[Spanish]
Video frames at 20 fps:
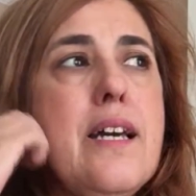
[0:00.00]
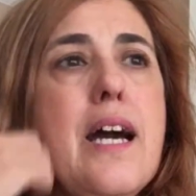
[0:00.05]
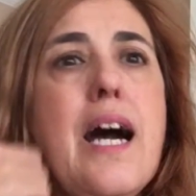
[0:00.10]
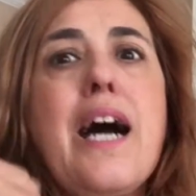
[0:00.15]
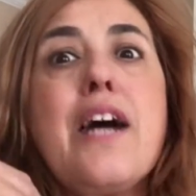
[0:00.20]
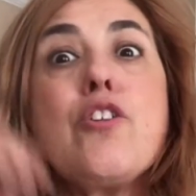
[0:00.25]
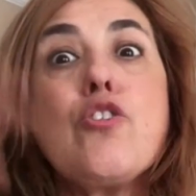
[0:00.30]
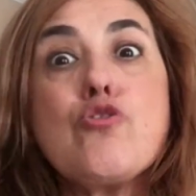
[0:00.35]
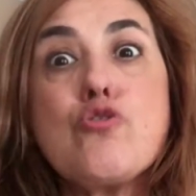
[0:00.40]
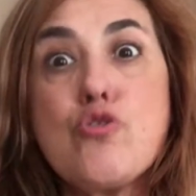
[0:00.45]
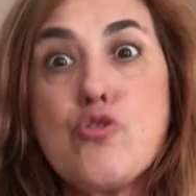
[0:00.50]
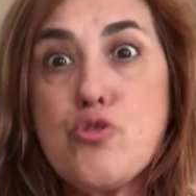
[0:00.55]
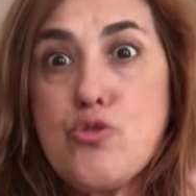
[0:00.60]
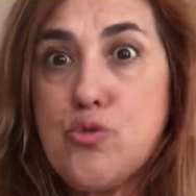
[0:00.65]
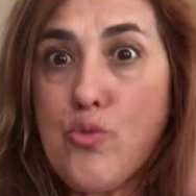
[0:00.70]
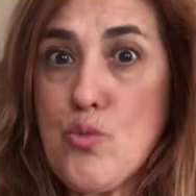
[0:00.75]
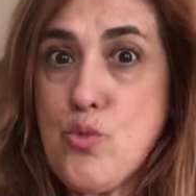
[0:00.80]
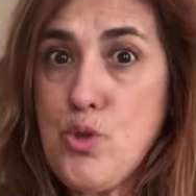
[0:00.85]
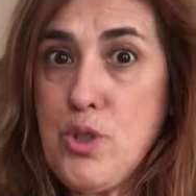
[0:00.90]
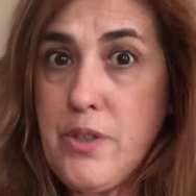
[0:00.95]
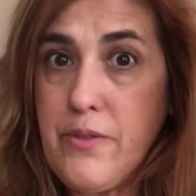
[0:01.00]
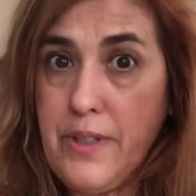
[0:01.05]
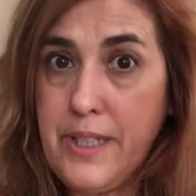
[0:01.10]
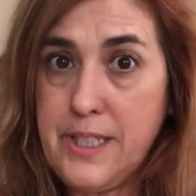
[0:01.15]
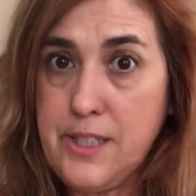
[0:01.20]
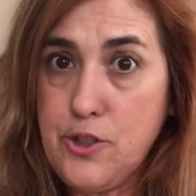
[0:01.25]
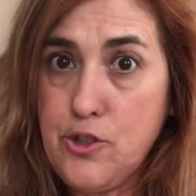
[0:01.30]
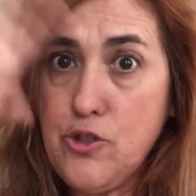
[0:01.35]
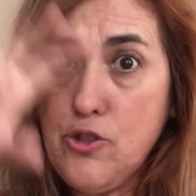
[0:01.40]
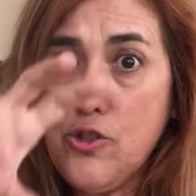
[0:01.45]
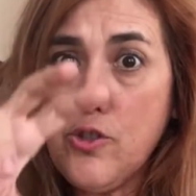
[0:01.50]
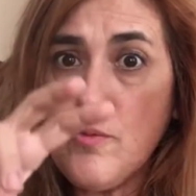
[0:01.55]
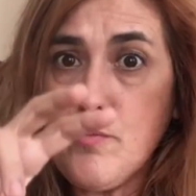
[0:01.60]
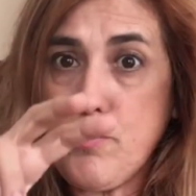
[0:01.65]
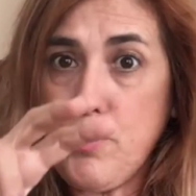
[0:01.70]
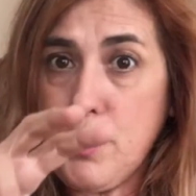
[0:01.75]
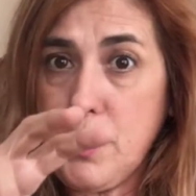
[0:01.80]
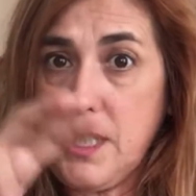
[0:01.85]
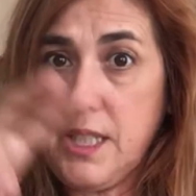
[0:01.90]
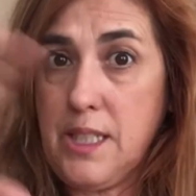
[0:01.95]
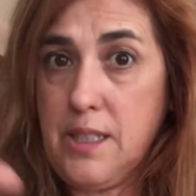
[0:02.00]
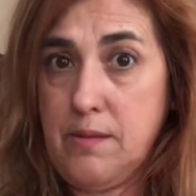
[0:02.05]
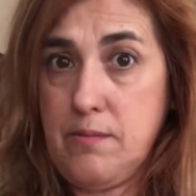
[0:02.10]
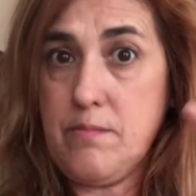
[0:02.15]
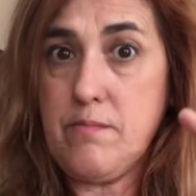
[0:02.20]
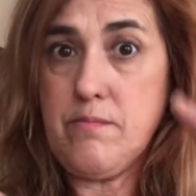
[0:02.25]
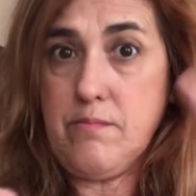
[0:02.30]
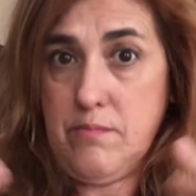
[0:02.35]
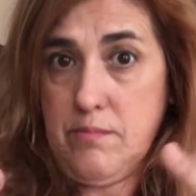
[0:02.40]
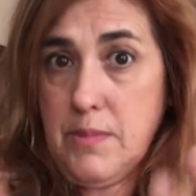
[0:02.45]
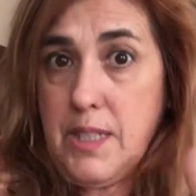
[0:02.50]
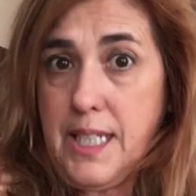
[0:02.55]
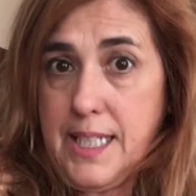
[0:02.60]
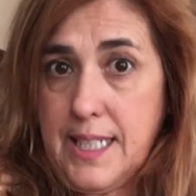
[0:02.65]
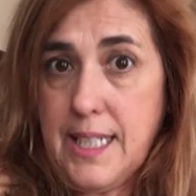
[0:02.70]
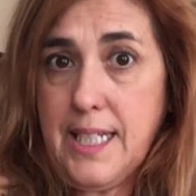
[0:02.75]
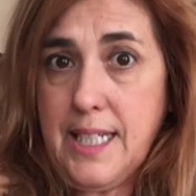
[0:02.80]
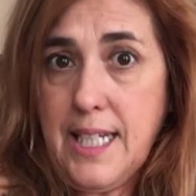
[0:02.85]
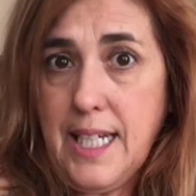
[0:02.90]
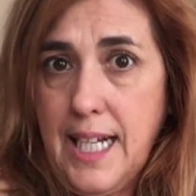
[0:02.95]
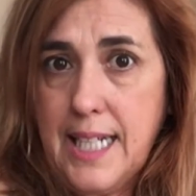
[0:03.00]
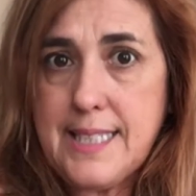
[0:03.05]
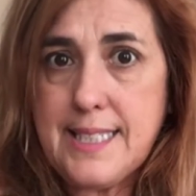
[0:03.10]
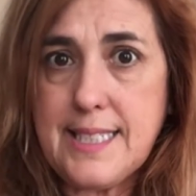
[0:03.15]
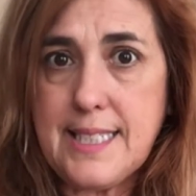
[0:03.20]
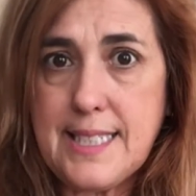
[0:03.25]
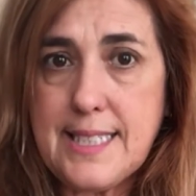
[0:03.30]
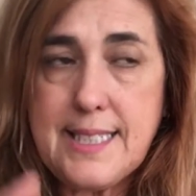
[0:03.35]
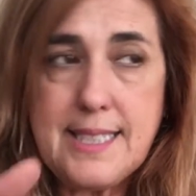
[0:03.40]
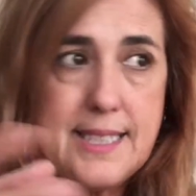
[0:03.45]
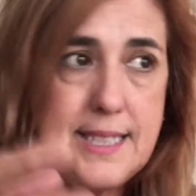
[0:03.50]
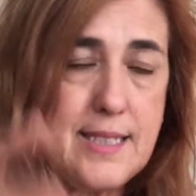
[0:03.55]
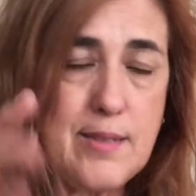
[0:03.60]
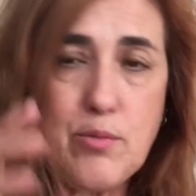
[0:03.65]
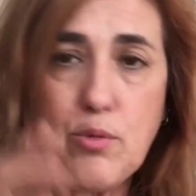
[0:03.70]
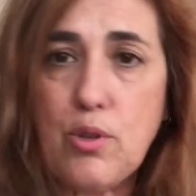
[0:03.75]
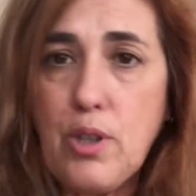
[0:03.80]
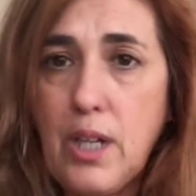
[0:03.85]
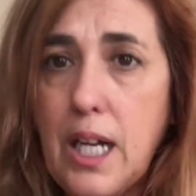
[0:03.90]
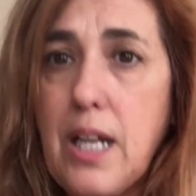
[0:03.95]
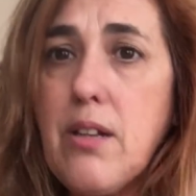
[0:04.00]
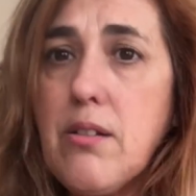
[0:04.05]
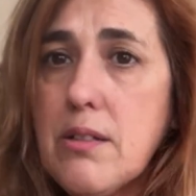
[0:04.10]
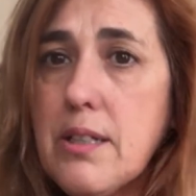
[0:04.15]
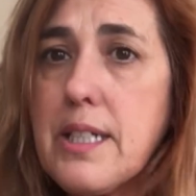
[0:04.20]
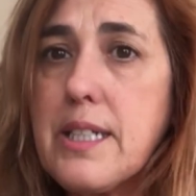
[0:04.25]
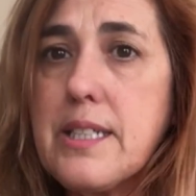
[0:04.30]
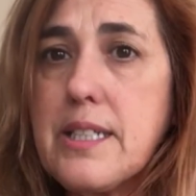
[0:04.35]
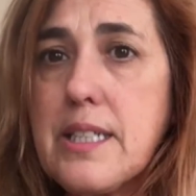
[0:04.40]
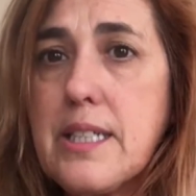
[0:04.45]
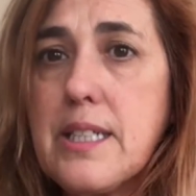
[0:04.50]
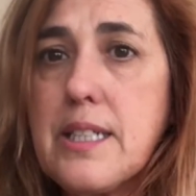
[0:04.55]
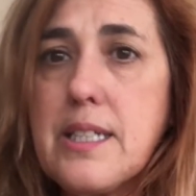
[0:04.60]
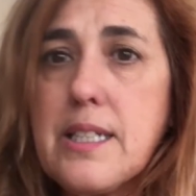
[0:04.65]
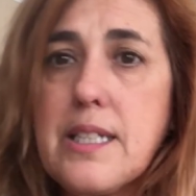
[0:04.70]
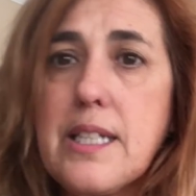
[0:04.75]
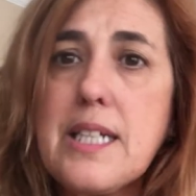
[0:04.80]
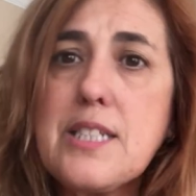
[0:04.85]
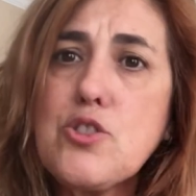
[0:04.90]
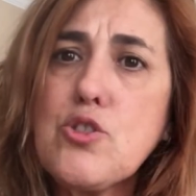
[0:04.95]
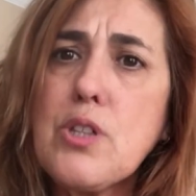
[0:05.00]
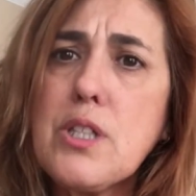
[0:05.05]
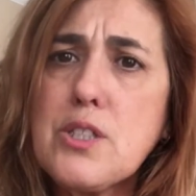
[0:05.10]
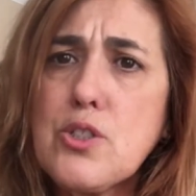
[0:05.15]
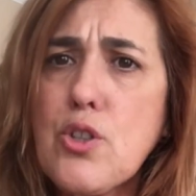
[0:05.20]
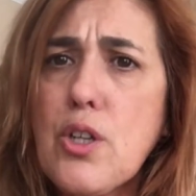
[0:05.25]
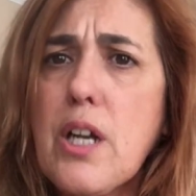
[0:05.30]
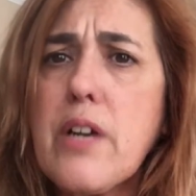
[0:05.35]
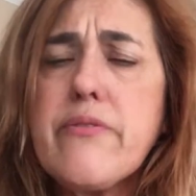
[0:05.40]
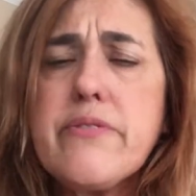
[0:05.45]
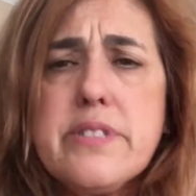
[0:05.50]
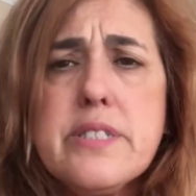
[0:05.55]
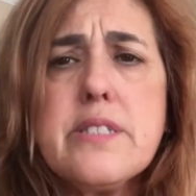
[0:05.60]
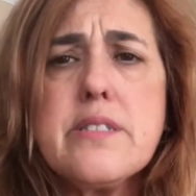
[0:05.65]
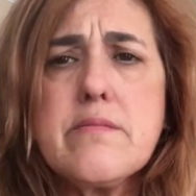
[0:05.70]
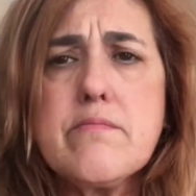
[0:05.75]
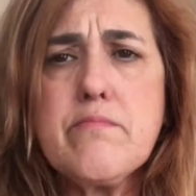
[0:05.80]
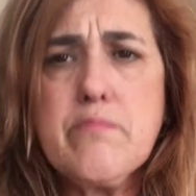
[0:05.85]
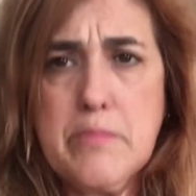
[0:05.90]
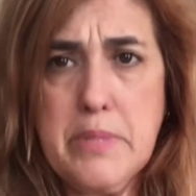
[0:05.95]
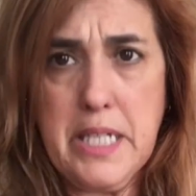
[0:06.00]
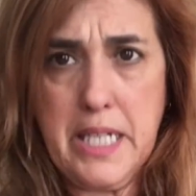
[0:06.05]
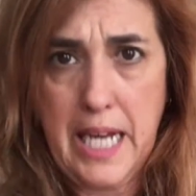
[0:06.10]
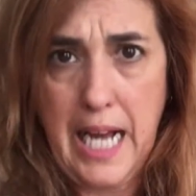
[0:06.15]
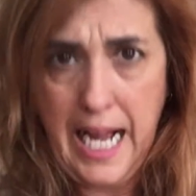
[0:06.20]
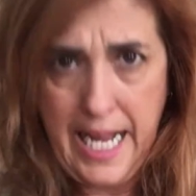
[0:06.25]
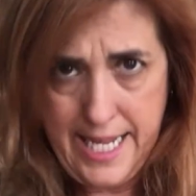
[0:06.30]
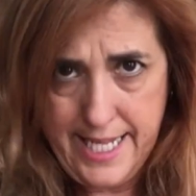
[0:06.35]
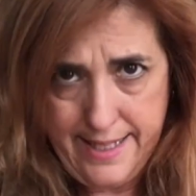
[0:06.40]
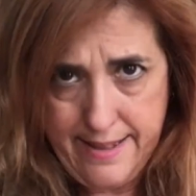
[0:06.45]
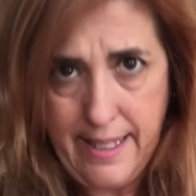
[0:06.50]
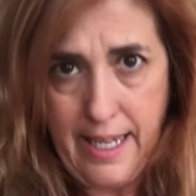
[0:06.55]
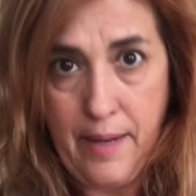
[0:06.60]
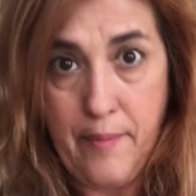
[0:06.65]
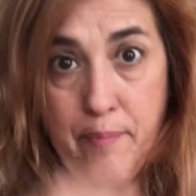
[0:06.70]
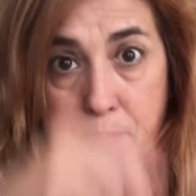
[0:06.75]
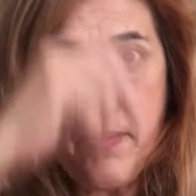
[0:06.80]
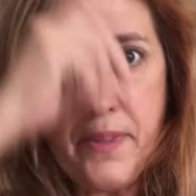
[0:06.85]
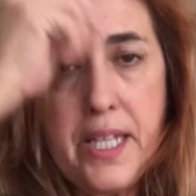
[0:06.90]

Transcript: hay otros universos, porque mm, e, es así, existe buscarlo, que en eh, National Geographic está.